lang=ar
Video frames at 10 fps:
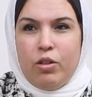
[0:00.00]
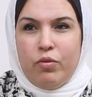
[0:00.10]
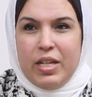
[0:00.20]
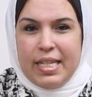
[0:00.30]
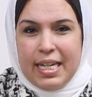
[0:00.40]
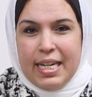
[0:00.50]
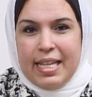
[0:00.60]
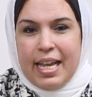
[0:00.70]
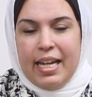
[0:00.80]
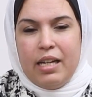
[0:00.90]
في السن
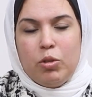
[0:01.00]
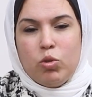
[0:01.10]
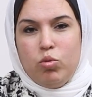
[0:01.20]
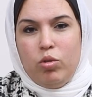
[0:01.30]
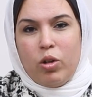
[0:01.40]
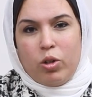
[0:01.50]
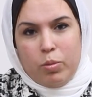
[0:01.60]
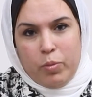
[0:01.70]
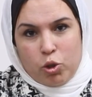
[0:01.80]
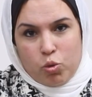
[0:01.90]
ده احنا بنكون
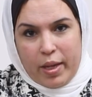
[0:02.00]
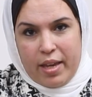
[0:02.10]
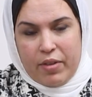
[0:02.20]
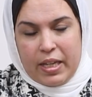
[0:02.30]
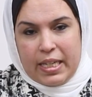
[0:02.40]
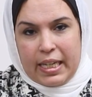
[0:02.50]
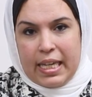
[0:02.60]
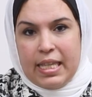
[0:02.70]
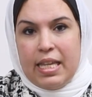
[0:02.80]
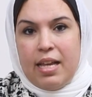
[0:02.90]
قربنا شويه في
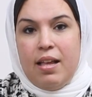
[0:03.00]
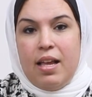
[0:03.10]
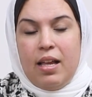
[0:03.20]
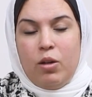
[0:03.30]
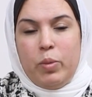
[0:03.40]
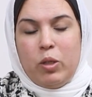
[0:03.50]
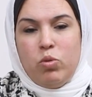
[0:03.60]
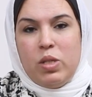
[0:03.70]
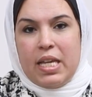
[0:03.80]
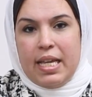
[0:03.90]
احتياجاتنا
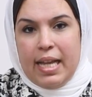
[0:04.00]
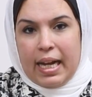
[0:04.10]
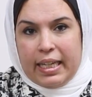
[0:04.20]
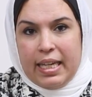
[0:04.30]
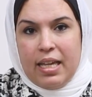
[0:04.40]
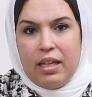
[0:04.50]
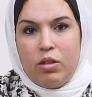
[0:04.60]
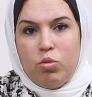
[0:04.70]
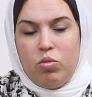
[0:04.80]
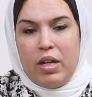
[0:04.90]
وبيكون زياده عليها
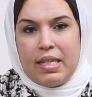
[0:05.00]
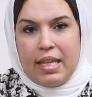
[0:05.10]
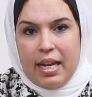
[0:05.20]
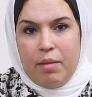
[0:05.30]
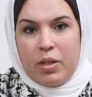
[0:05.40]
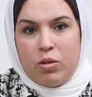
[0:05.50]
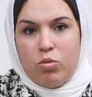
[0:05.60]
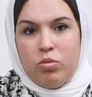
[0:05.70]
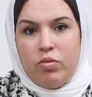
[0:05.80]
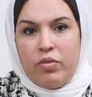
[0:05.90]
انه لازال
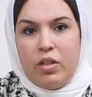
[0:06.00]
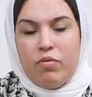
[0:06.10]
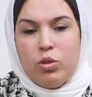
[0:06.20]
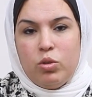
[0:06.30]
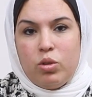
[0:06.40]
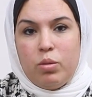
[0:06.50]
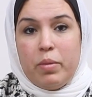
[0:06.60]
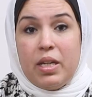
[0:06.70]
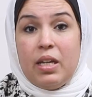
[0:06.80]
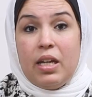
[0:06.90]
بيكون في فتره
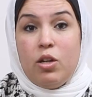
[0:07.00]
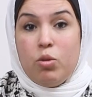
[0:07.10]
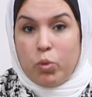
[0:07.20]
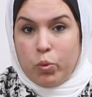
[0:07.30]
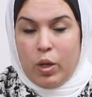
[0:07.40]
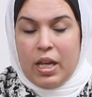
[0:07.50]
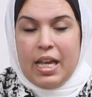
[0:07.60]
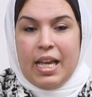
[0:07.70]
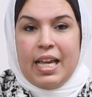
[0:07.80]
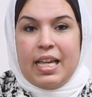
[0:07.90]
من النمو
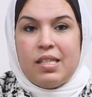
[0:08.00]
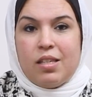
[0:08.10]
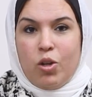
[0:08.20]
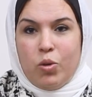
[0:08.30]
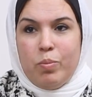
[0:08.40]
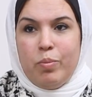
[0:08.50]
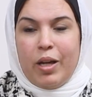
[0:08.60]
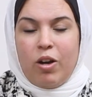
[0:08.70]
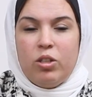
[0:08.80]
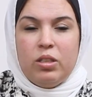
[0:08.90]
الصيام
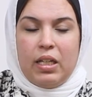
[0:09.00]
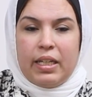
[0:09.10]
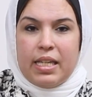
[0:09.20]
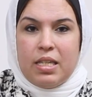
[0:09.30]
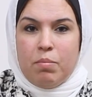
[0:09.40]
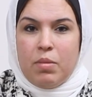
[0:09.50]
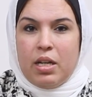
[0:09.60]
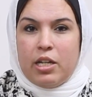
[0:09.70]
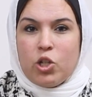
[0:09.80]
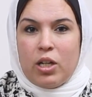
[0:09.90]
بيعرض الجسم
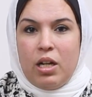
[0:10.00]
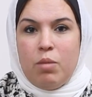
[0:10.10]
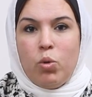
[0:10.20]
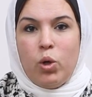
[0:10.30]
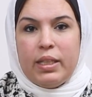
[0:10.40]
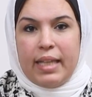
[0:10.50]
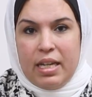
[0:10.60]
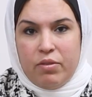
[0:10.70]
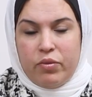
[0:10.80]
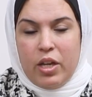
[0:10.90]
لشكل
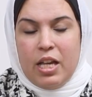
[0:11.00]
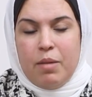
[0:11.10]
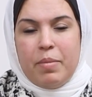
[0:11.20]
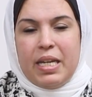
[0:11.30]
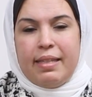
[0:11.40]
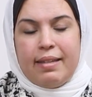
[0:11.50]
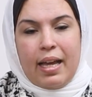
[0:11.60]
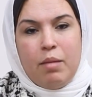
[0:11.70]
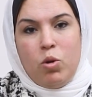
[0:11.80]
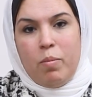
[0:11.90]
مختلف من
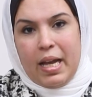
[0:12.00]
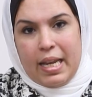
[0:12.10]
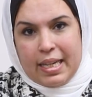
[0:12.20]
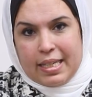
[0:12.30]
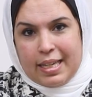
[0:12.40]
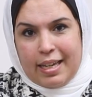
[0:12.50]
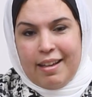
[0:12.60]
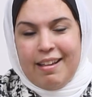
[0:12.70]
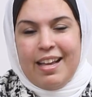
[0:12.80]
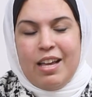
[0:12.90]
التعامل مع الاغذيه
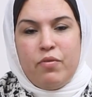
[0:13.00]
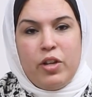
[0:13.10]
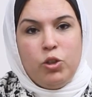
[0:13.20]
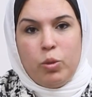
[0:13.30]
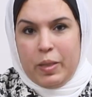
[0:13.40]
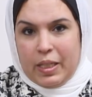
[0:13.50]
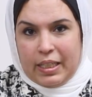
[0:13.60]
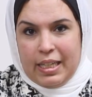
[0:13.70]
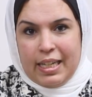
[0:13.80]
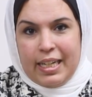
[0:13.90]
في
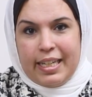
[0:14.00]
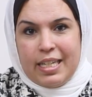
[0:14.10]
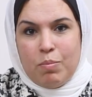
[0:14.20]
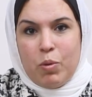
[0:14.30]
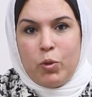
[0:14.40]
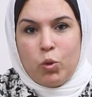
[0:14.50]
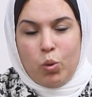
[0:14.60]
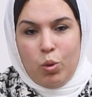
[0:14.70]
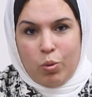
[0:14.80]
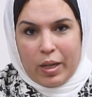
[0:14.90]
الطبيعي الجسم
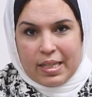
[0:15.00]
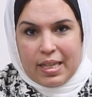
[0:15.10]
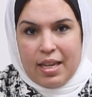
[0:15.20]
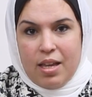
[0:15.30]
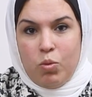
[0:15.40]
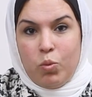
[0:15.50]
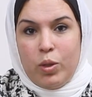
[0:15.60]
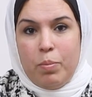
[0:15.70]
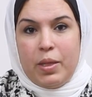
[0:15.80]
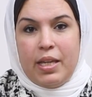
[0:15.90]
بيدخل له اغذيه
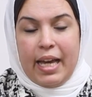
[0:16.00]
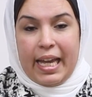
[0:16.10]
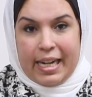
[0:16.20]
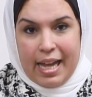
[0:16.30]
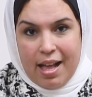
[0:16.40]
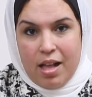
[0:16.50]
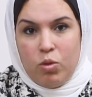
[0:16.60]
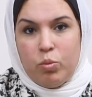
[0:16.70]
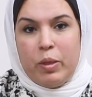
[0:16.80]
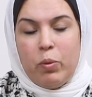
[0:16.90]
وبيحرقها
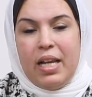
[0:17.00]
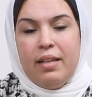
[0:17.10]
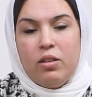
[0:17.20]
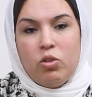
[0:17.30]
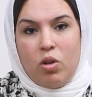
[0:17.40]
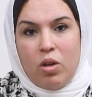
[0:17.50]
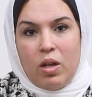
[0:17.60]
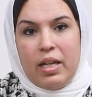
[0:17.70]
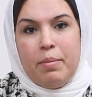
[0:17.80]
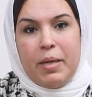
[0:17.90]
وبيولد
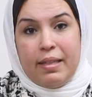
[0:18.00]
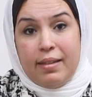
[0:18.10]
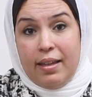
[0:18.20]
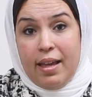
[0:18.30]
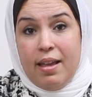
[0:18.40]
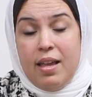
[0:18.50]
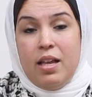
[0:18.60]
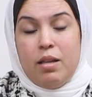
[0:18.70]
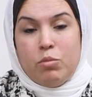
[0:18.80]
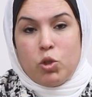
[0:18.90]
الطاقه اللي بيحتاجها
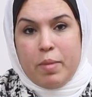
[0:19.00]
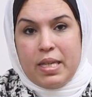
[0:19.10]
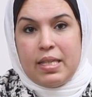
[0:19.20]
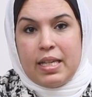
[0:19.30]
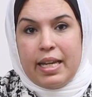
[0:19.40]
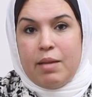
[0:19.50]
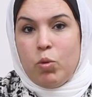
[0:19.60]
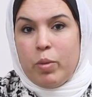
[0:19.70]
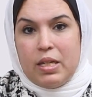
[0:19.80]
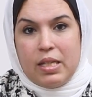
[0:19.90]
مش بس
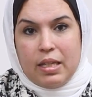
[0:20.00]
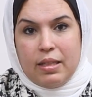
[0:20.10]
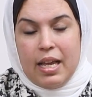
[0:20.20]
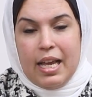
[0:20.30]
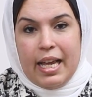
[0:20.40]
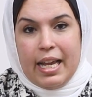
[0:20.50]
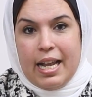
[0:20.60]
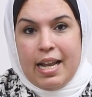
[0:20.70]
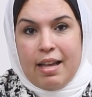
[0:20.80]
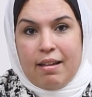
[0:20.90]
لممارسه
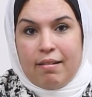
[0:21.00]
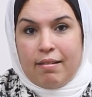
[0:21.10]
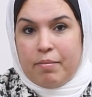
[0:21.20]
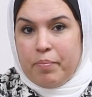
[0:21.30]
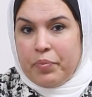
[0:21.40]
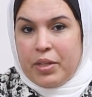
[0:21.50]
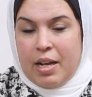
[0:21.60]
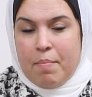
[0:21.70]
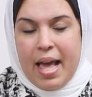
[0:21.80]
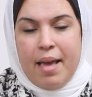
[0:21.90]

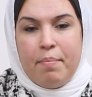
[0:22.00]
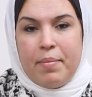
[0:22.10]
المهام